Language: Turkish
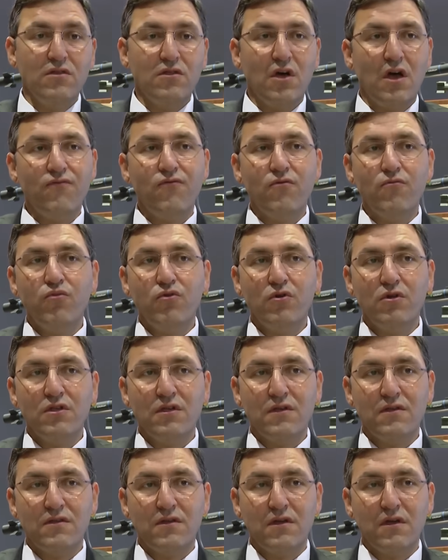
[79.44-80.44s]
Tayfun
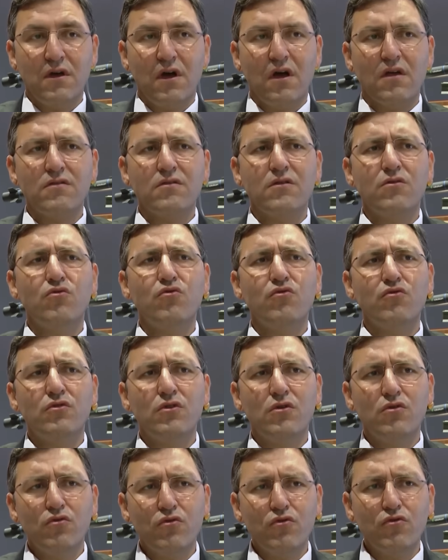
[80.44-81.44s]
projesi aslında
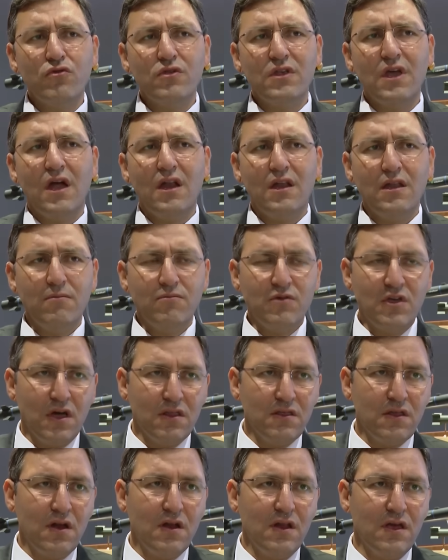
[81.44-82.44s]
%100 yerli
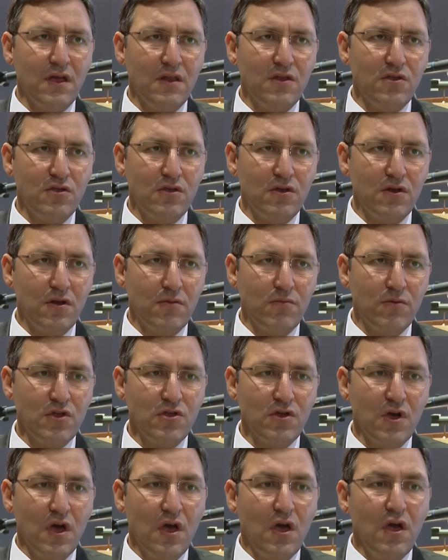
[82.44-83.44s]
imkanlarla
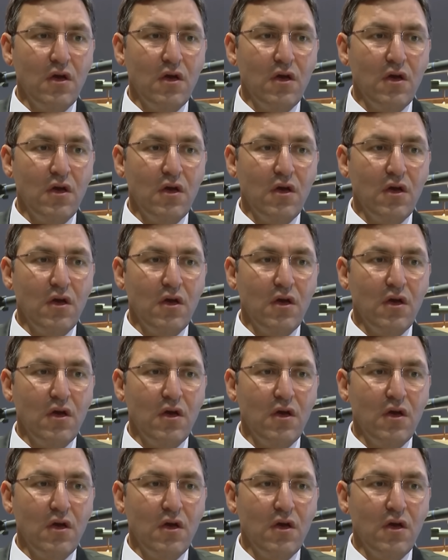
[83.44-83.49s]
geliştirilmiş.